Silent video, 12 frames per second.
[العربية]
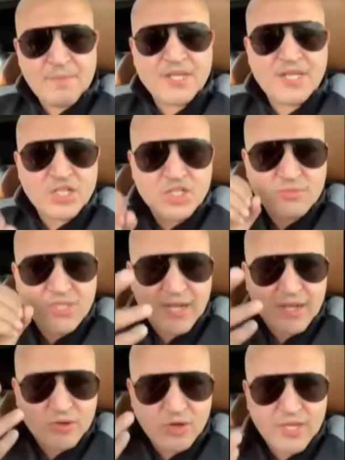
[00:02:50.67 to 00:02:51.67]
ما تحشمش
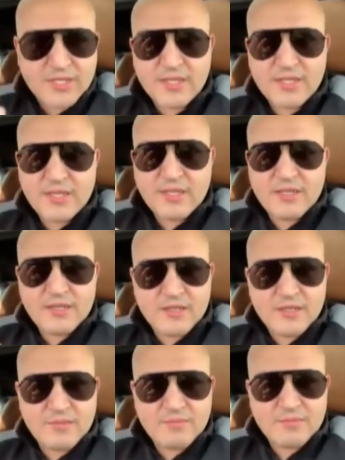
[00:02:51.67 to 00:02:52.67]
على روحك
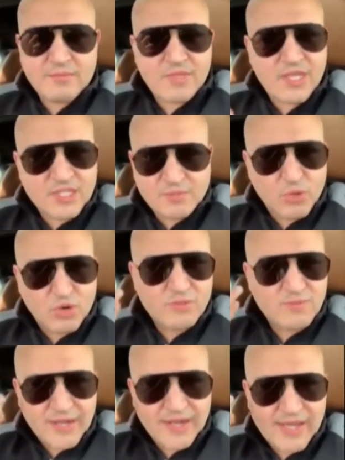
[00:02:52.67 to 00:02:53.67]

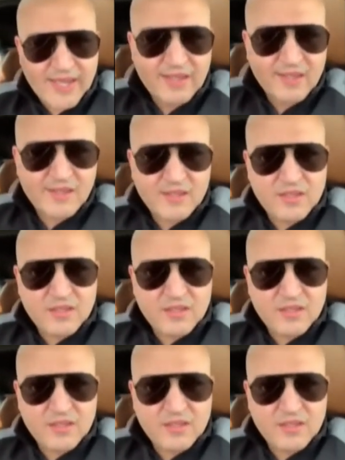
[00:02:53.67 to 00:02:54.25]
تحشموش معناها